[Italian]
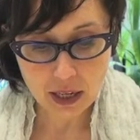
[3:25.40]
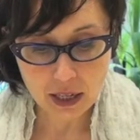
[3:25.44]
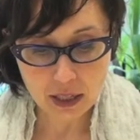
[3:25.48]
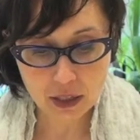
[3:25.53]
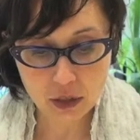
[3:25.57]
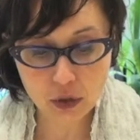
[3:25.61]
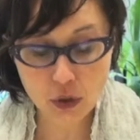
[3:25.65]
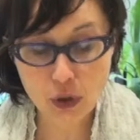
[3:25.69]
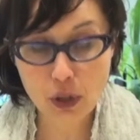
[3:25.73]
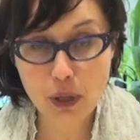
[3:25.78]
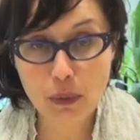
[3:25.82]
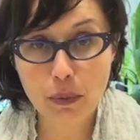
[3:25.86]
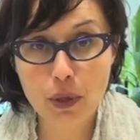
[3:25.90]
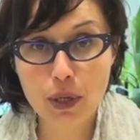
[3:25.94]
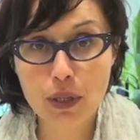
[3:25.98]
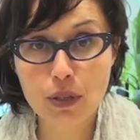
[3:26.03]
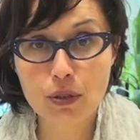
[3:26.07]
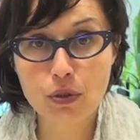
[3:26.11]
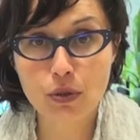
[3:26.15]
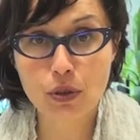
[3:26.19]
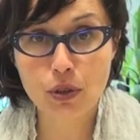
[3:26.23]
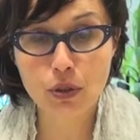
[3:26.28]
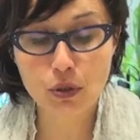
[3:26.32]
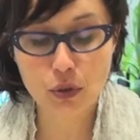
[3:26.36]
in
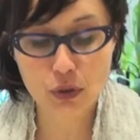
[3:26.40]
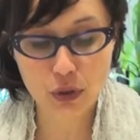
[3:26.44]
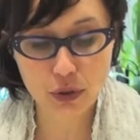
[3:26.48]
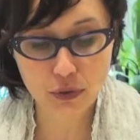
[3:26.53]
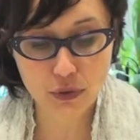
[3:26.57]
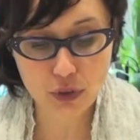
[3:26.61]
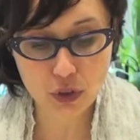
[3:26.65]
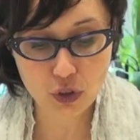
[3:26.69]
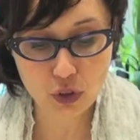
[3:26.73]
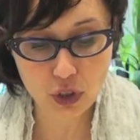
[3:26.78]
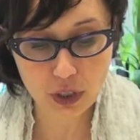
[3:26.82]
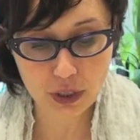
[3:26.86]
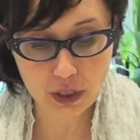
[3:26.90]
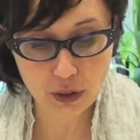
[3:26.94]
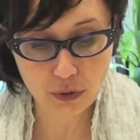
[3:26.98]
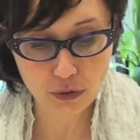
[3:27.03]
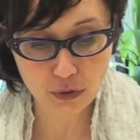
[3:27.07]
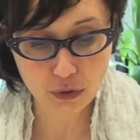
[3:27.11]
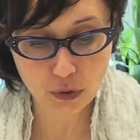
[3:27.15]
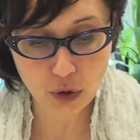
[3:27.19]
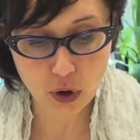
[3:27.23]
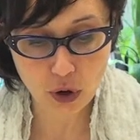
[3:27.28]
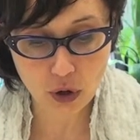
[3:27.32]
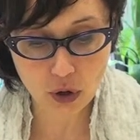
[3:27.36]
collaborazione con i Vigili del
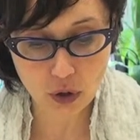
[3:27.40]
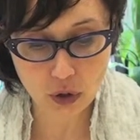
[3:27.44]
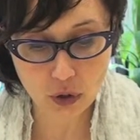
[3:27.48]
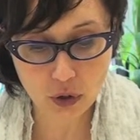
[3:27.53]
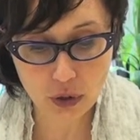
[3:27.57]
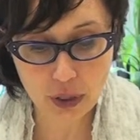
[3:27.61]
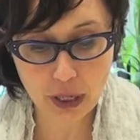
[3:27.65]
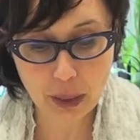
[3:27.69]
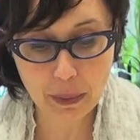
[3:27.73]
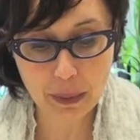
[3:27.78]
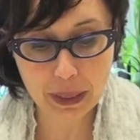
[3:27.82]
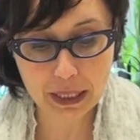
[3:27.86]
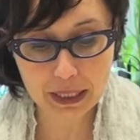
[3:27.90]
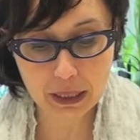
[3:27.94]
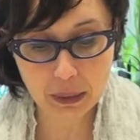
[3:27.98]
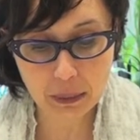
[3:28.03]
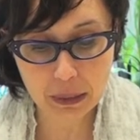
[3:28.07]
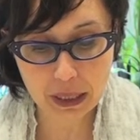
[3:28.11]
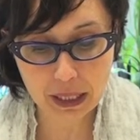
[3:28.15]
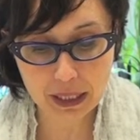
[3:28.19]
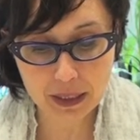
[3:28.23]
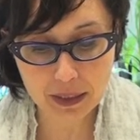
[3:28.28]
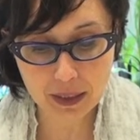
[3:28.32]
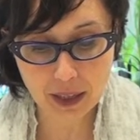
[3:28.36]
Fuoco, la Marina
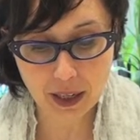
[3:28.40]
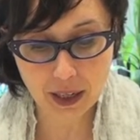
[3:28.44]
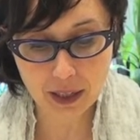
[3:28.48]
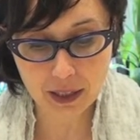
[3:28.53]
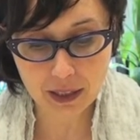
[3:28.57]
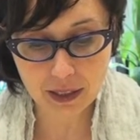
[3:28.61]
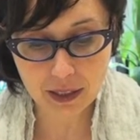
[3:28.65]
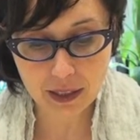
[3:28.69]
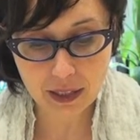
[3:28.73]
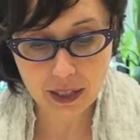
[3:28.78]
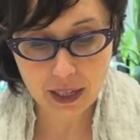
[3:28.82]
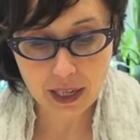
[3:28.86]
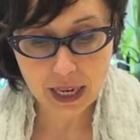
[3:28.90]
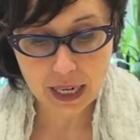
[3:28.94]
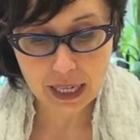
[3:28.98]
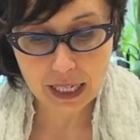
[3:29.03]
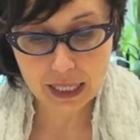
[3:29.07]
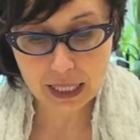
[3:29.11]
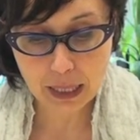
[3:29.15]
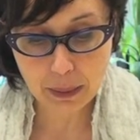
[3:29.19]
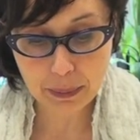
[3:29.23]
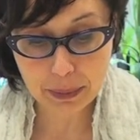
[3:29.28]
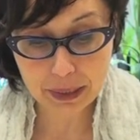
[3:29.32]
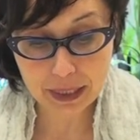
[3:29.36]
Militare,
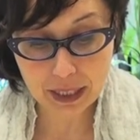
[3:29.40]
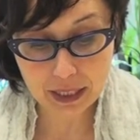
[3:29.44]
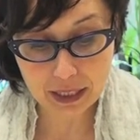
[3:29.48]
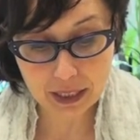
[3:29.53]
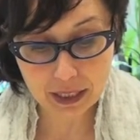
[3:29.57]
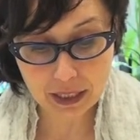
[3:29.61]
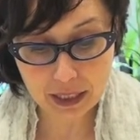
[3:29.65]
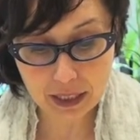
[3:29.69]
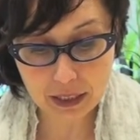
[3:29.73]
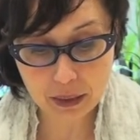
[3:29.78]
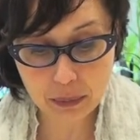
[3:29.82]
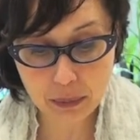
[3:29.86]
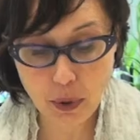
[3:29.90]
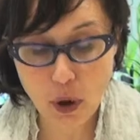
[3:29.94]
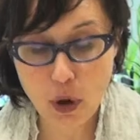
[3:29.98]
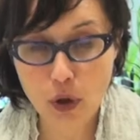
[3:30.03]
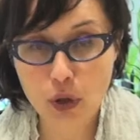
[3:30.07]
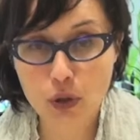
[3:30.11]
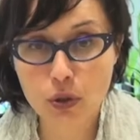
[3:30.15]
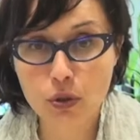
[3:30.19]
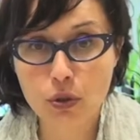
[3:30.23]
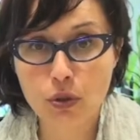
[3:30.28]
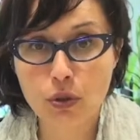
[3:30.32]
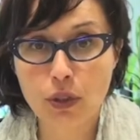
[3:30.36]
le Capitanerie di
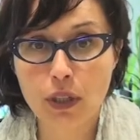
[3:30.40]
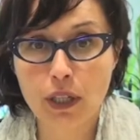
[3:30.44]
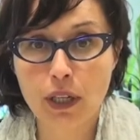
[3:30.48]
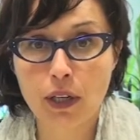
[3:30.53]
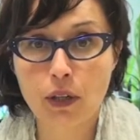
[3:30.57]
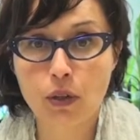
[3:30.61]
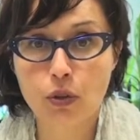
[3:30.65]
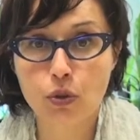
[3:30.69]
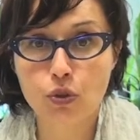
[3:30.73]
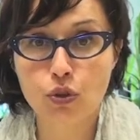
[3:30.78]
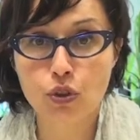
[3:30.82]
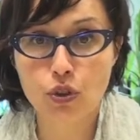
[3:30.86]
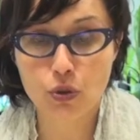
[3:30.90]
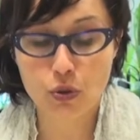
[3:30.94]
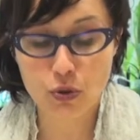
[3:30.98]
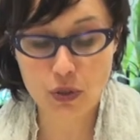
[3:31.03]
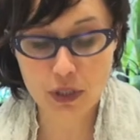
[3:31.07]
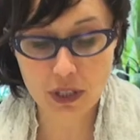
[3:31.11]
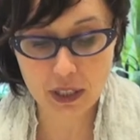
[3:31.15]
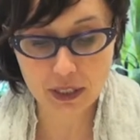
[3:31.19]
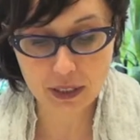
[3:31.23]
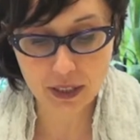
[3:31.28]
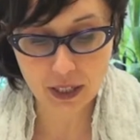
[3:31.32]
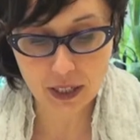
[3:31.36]
Porto e la Croce
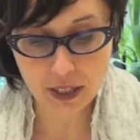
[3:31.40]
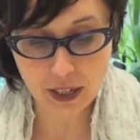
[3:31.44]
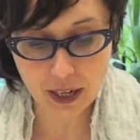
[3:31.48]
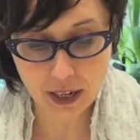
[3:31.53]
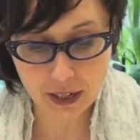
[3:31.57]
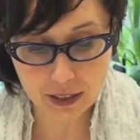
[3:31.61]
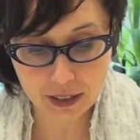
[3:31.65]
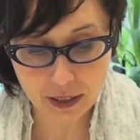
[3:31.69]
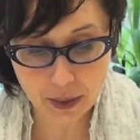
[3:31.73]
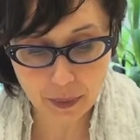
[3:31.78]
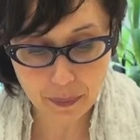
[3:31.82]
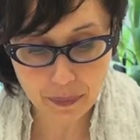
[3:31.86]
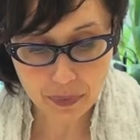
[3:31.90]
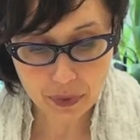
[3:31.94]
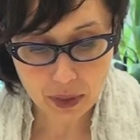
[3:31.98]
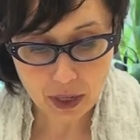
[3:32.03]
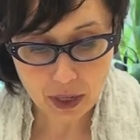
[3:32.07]
Rossa Italiana.